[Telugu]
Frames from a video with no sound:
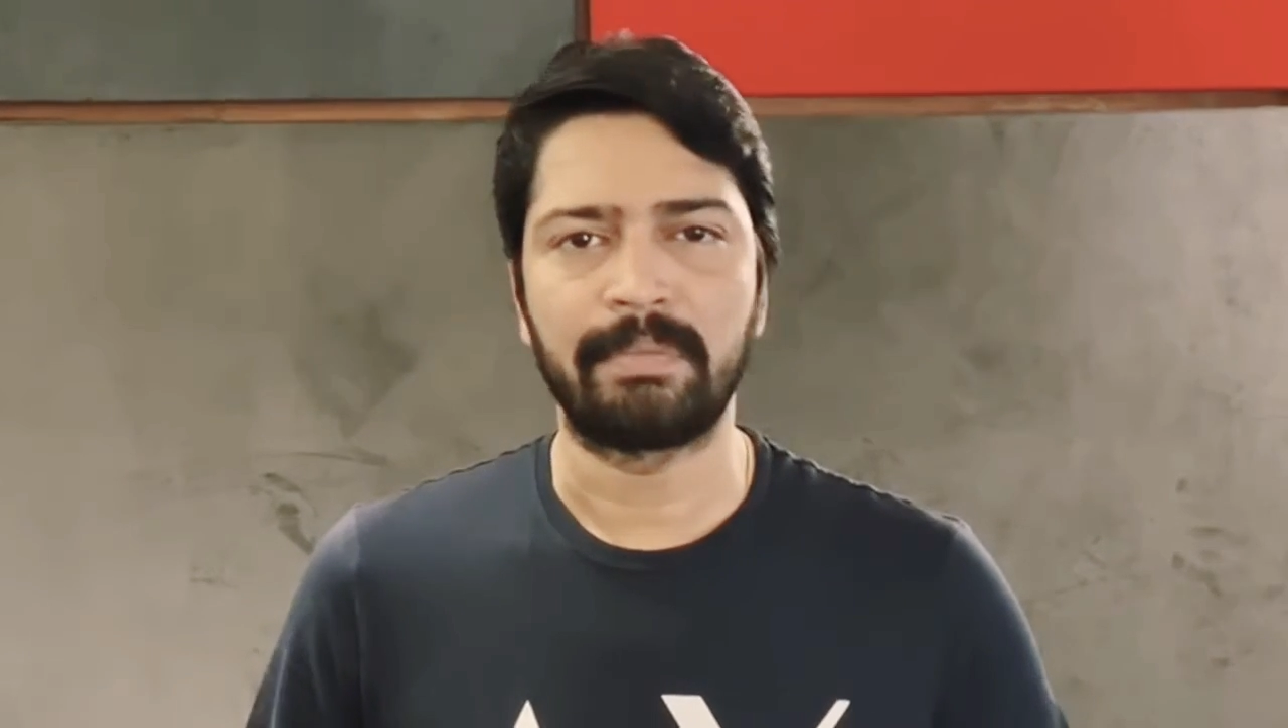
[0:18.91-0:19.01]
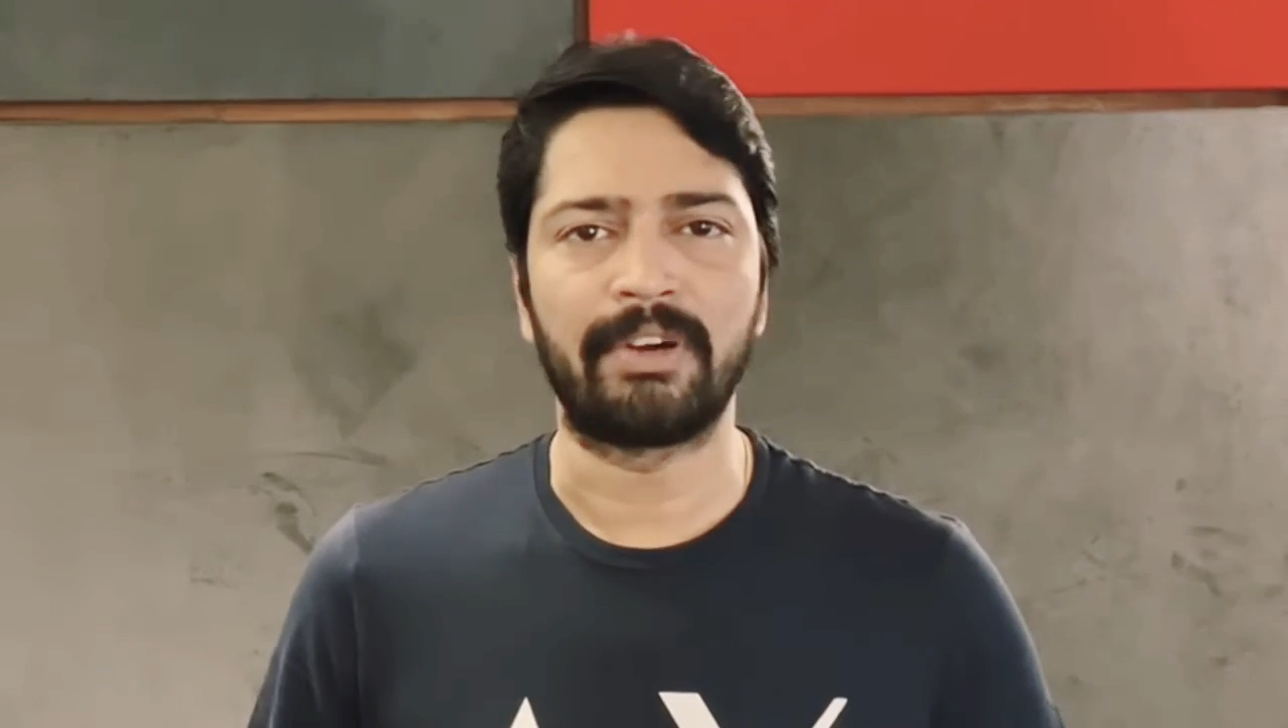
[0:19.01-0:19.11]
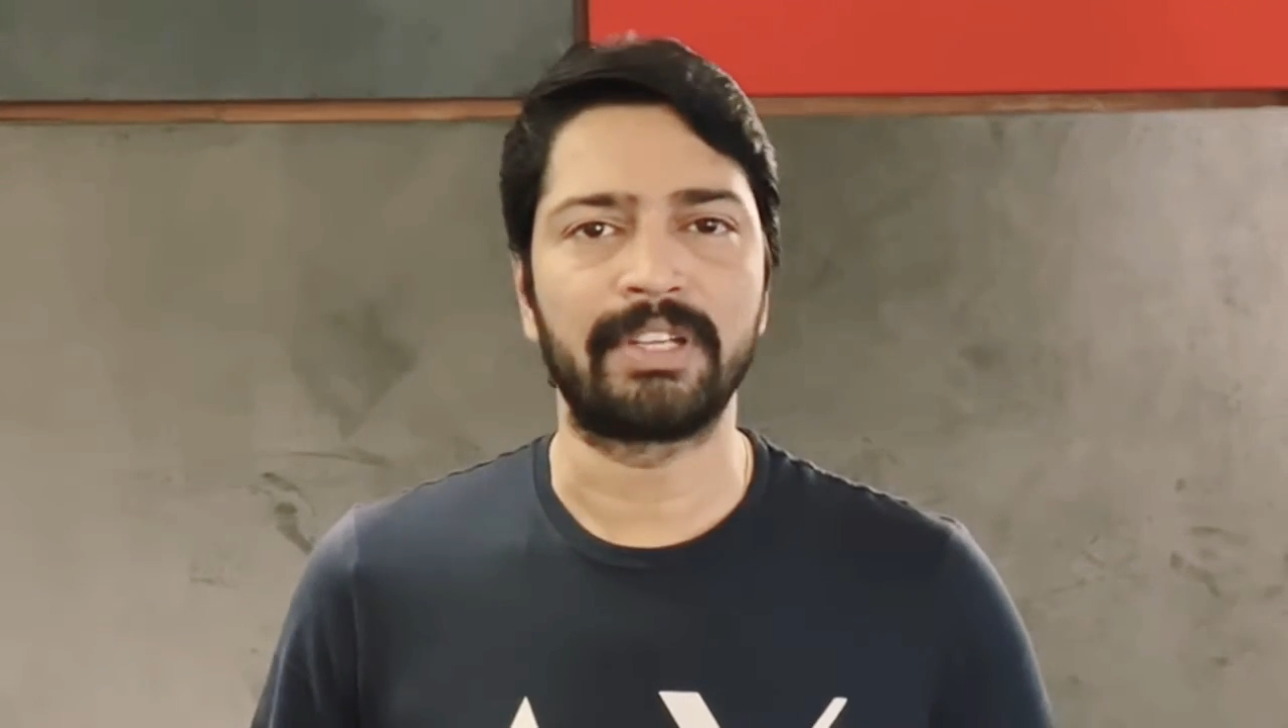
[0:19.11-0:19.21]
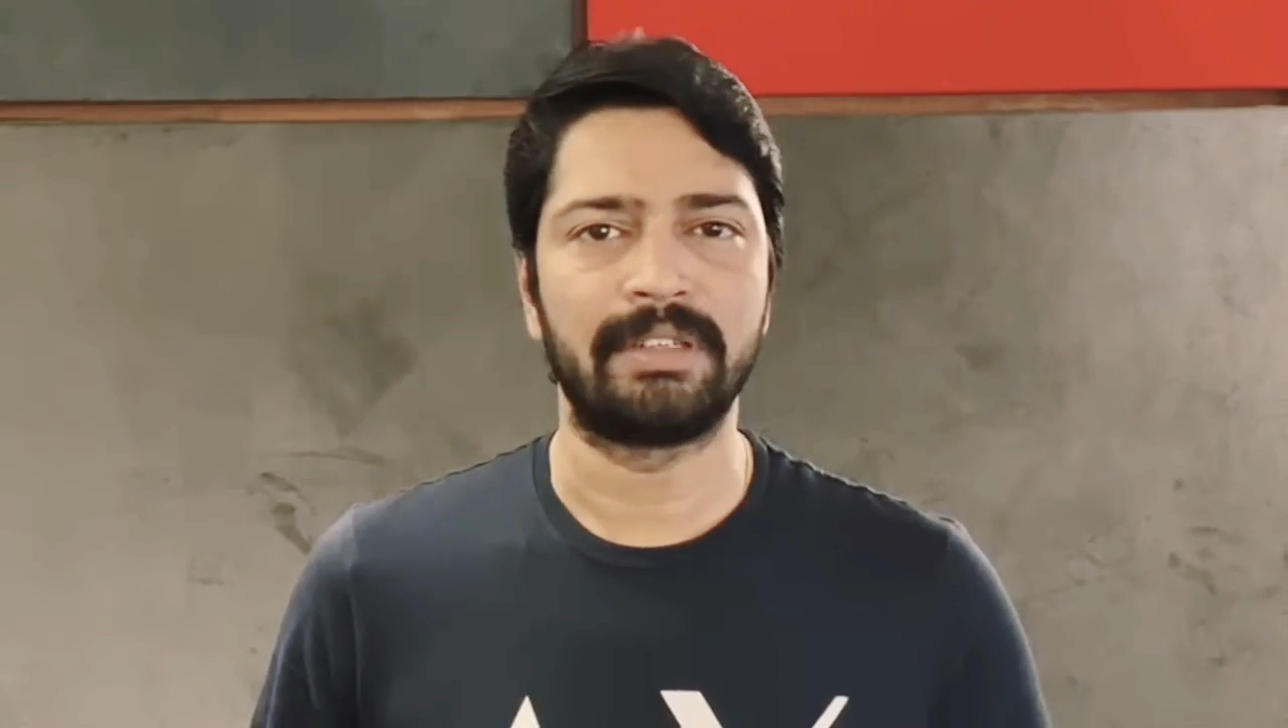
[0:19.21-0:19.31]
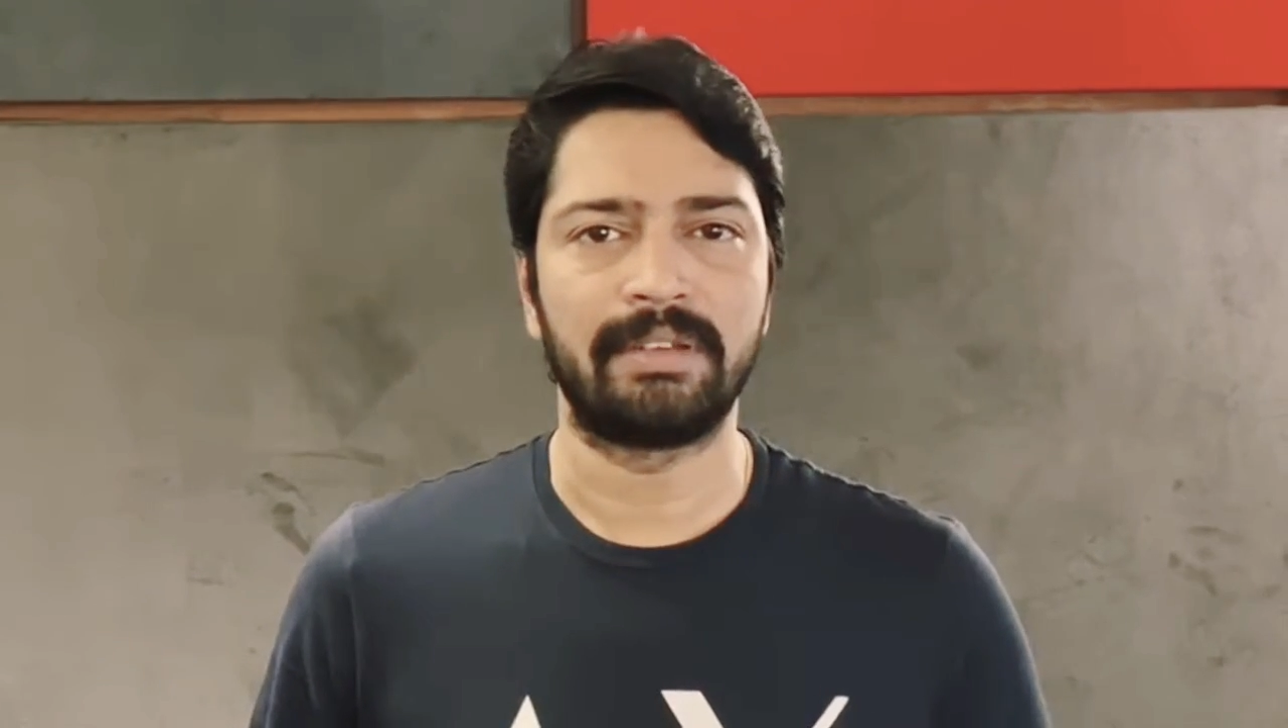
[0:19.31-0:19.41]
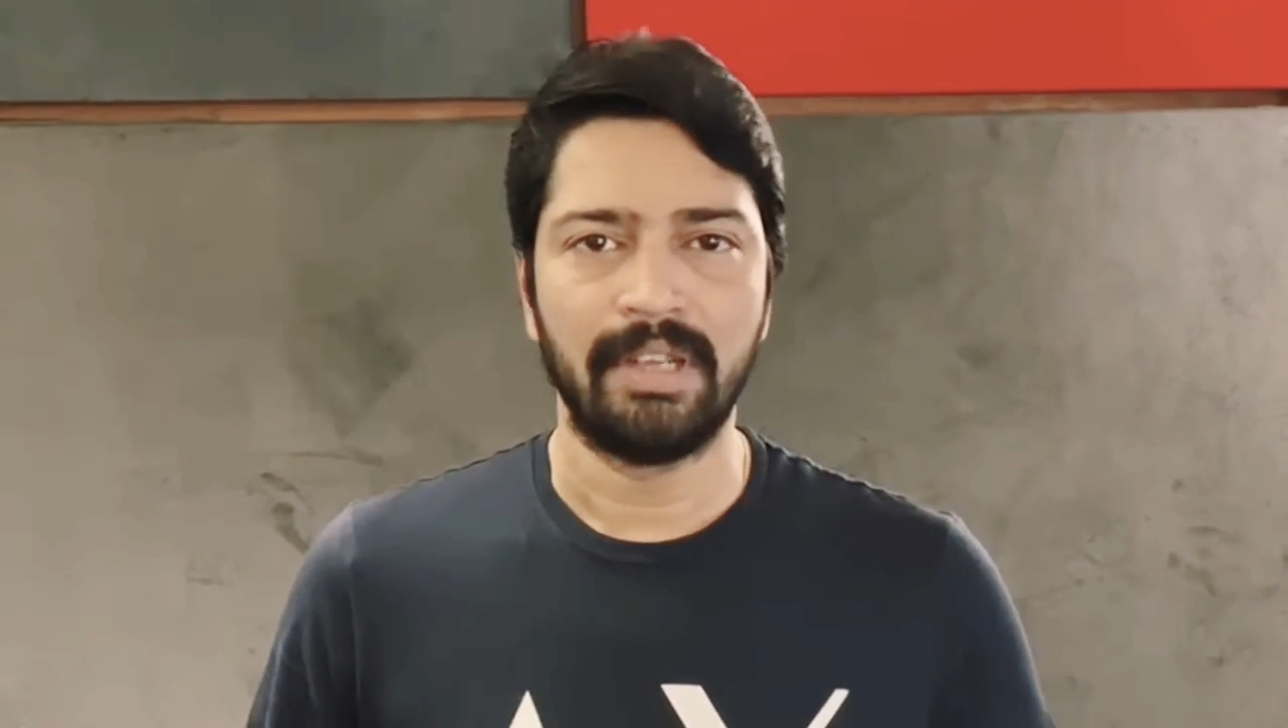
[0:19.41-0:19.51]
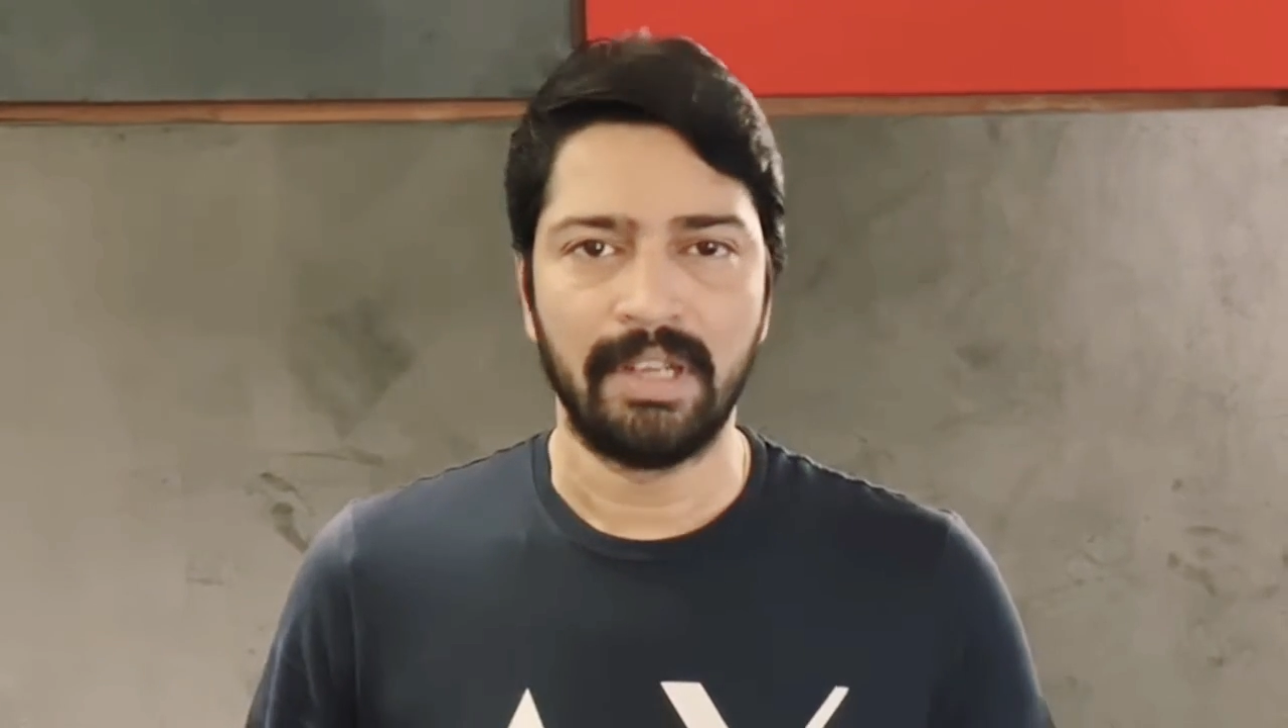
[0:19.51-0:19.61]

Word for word: ప్రొడక్షన్